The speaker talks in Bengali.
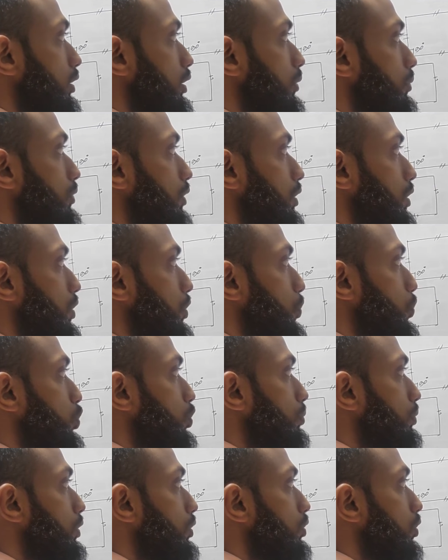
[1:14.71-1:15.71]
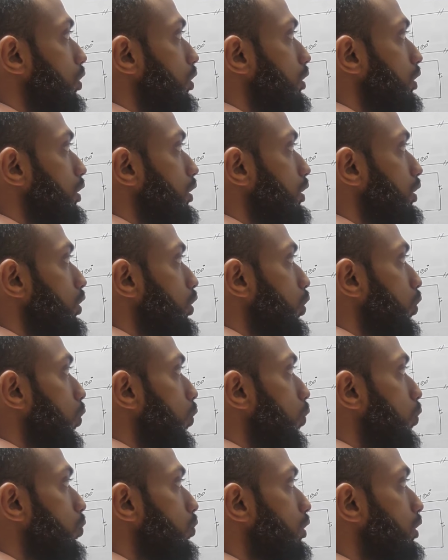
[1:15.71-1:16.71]
ত্রিভুজের শীর্ষবিন্দু হতে
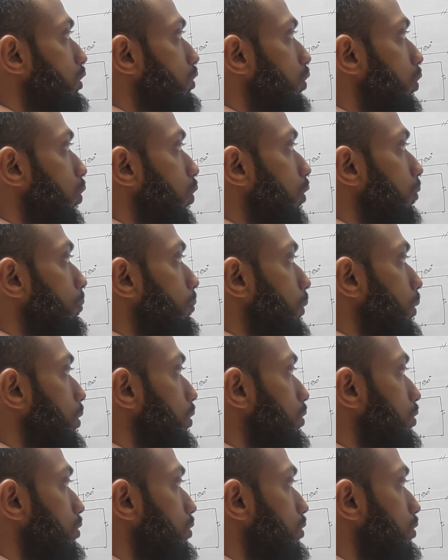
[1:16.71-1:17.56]
অঙ্কিত লম্ব